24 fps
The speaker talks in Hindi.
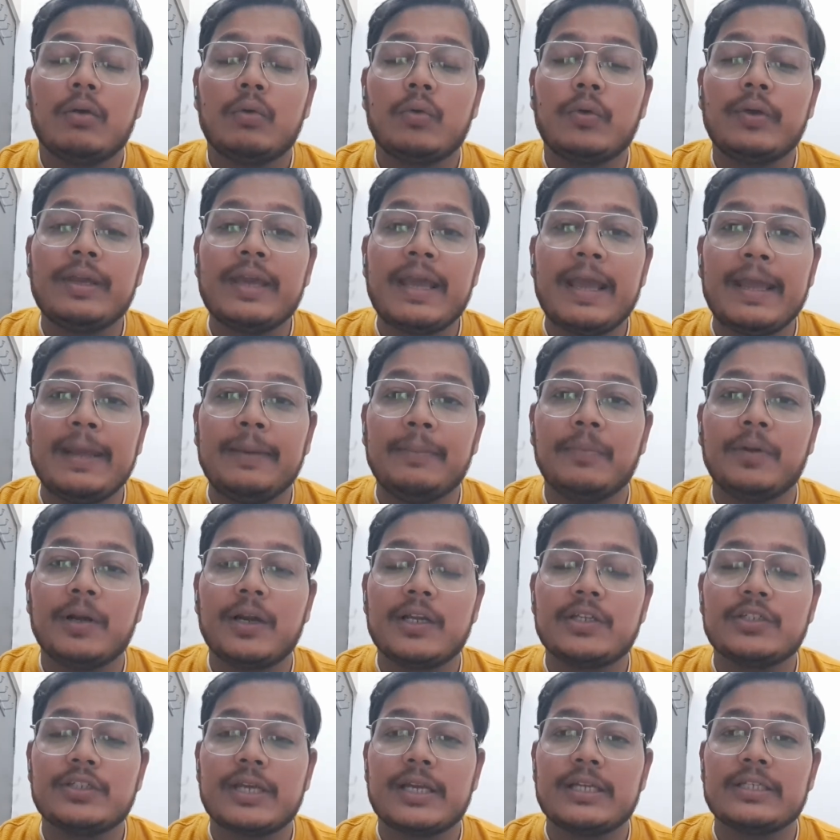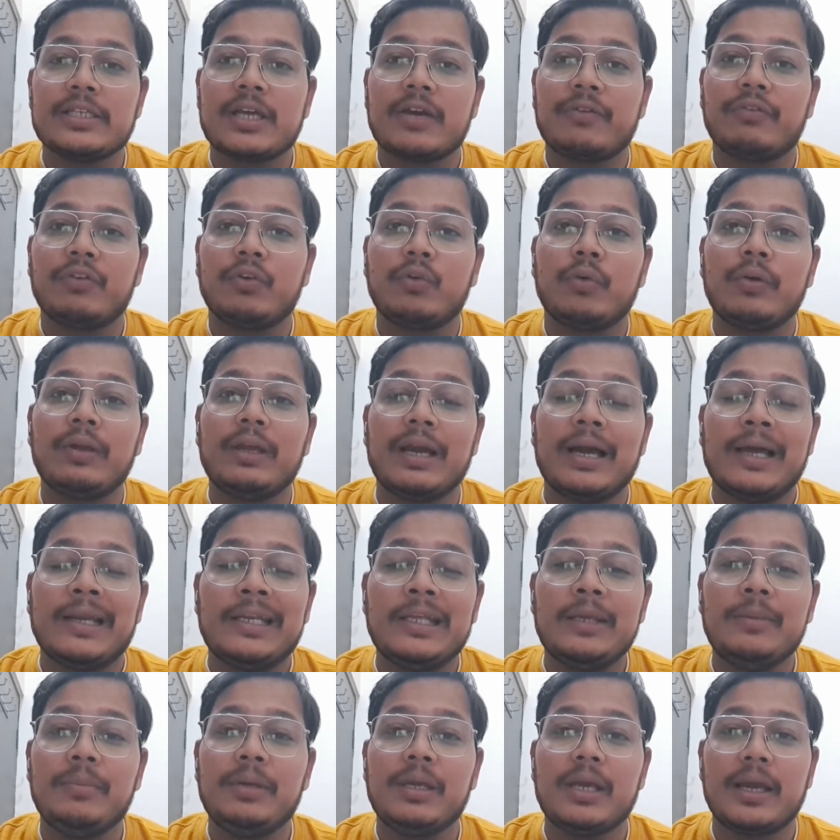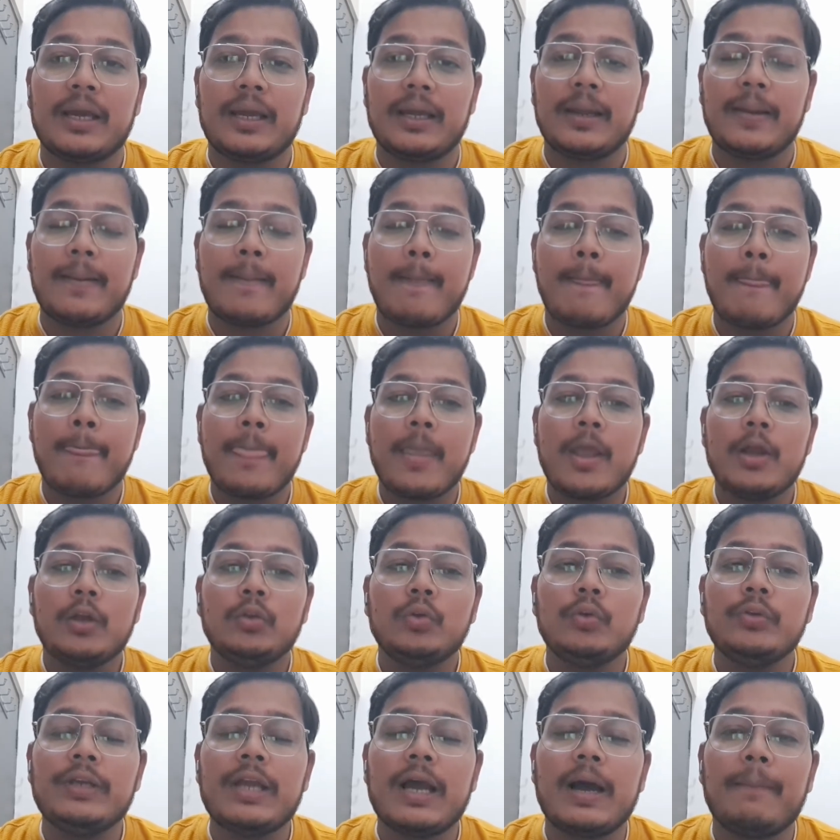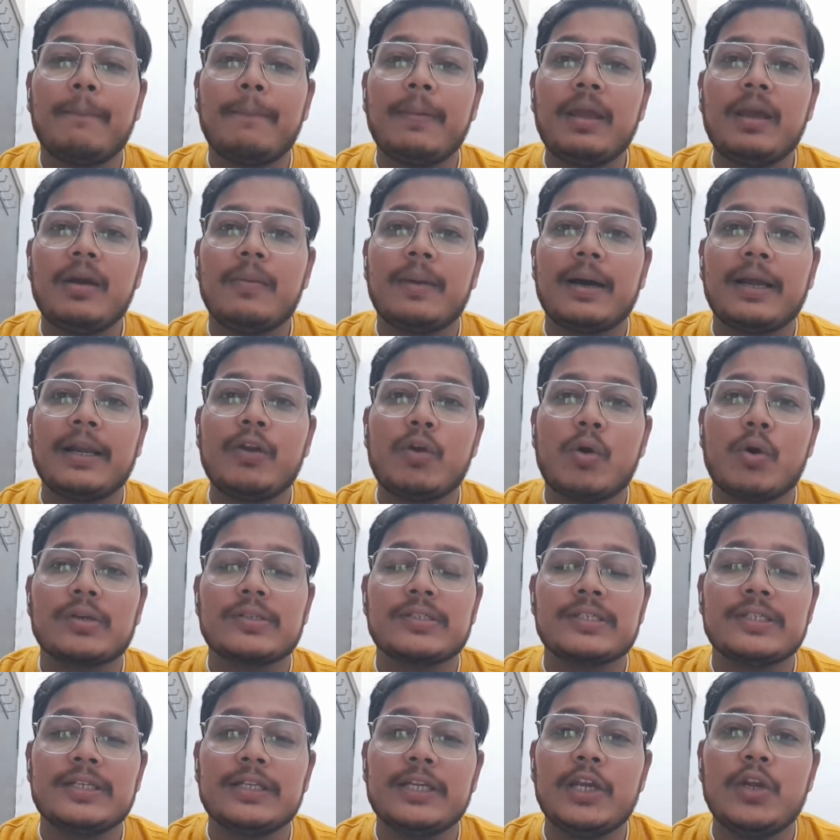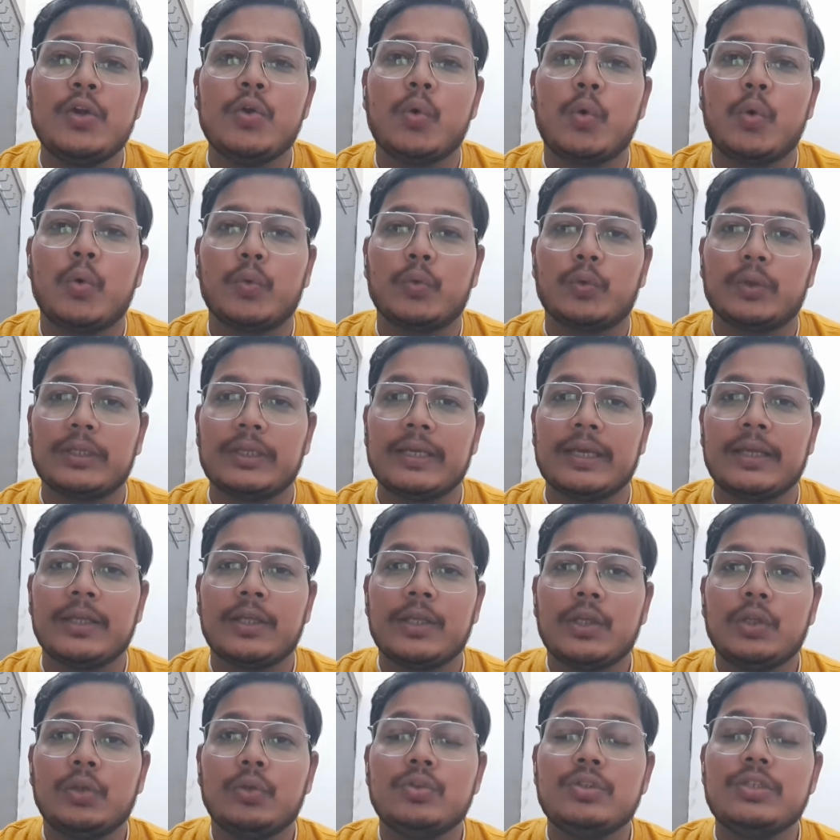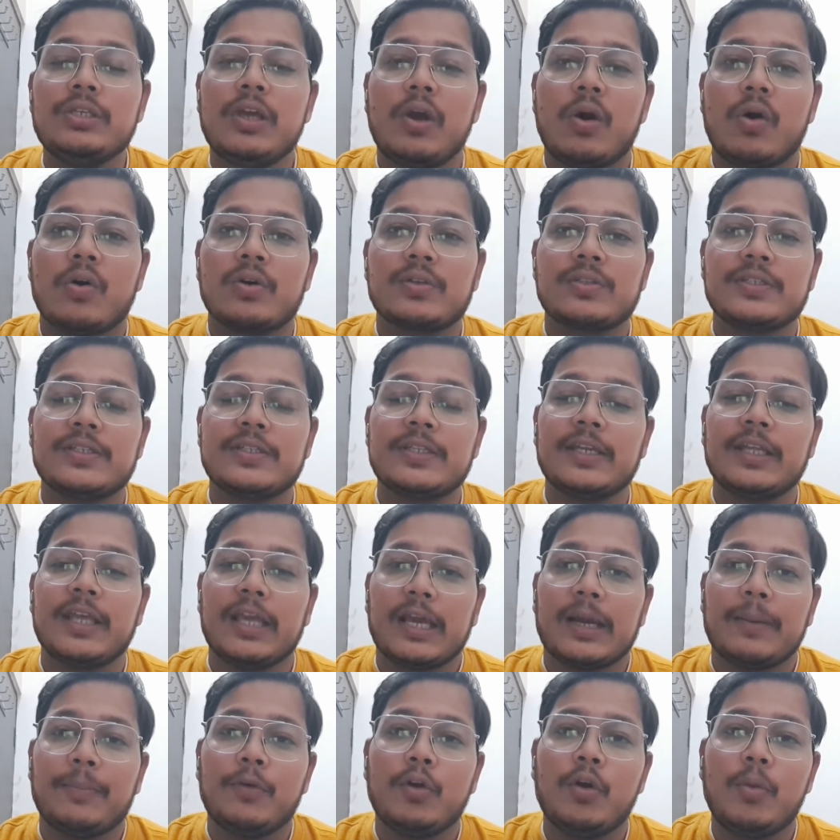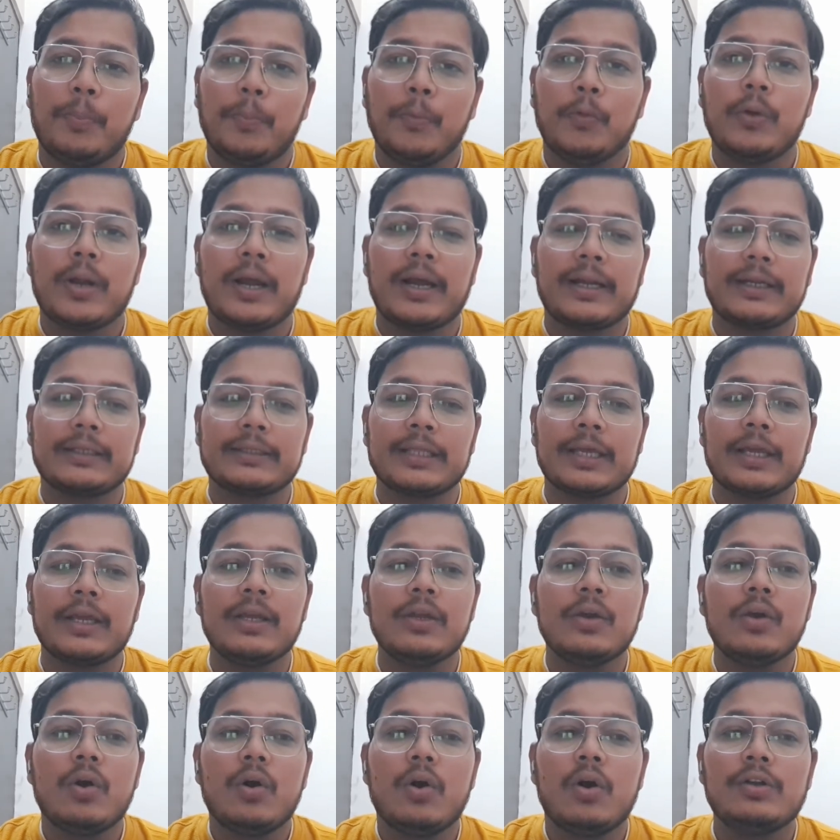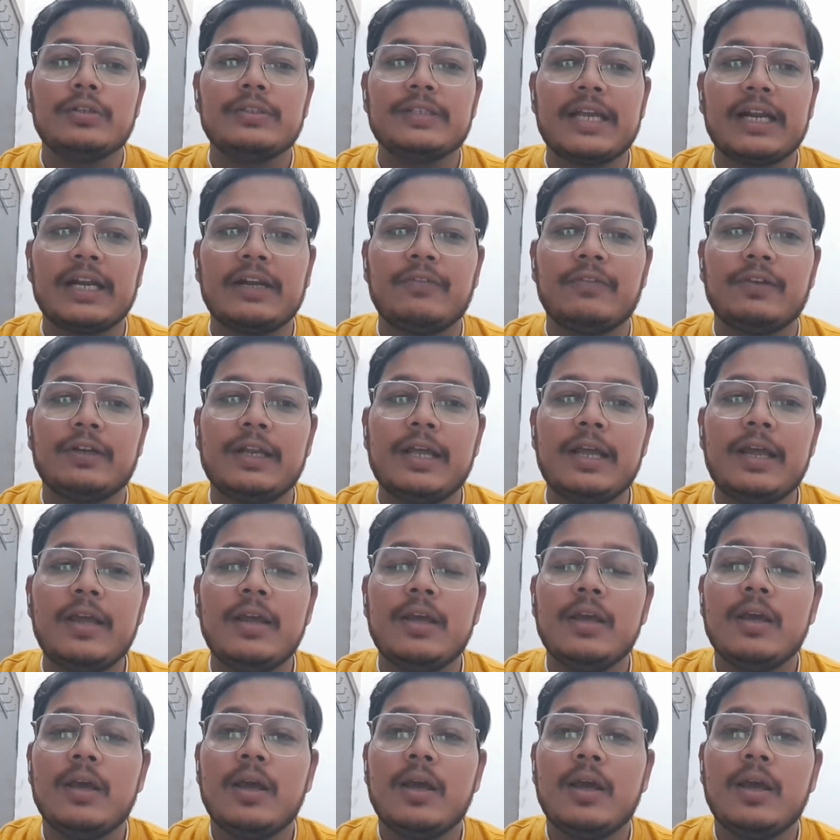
कोई हेमरेज है या फिर कोई अनिमिया है तो यहाँ पे हमारे ऑक्सीजन की लोड होती है तो ये ऑक्सीजन की कमी को पूरा करता है और सेकेंड वन है